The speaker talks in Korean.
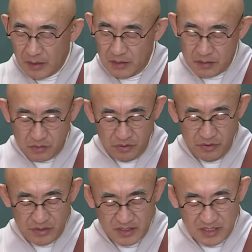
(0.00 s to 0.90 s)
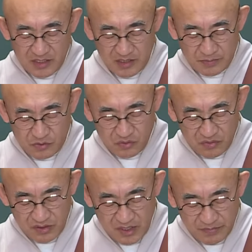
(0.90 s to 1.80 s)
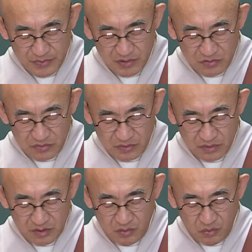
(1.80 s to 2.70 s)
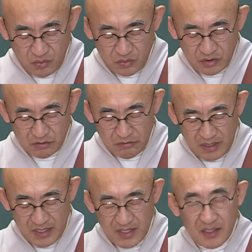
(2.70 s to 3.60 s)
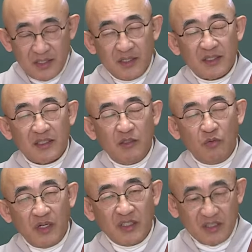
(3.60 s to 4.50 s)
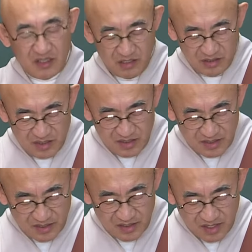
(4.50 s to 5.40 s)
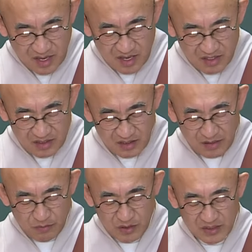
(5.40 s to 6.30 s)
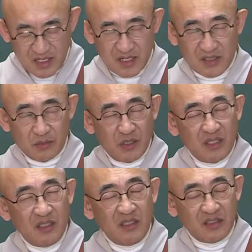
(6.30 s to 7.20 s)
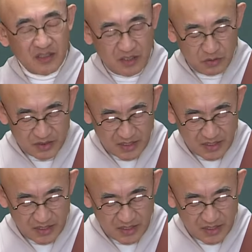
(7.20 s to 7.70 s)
어, 고요히 잘 집중된 비구는 오온과 그 원인, 연기의 일어남과 사라짐을 있는 그대로